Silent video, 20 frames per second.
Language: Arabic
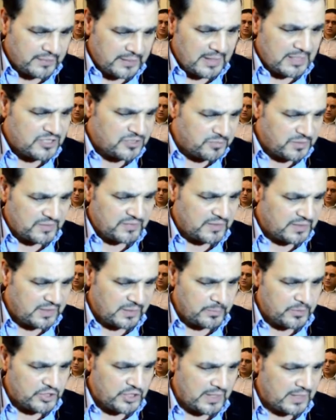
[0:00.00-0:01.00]
ده لازم
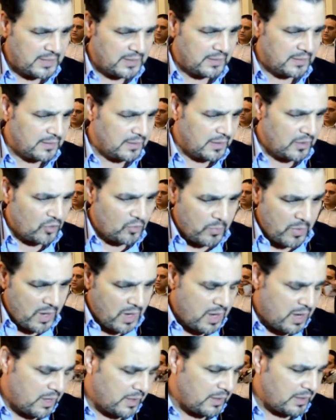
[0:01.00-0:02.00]
يتفتح بشكل او
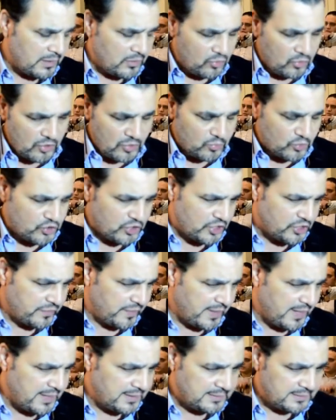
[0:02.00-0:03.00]
باخر على كل
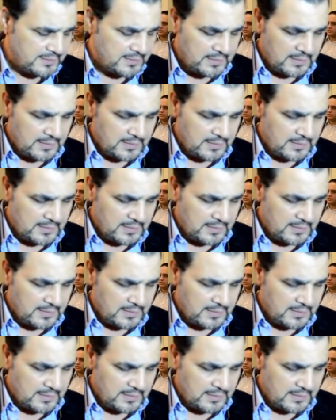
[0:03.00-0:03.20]
المستشفيات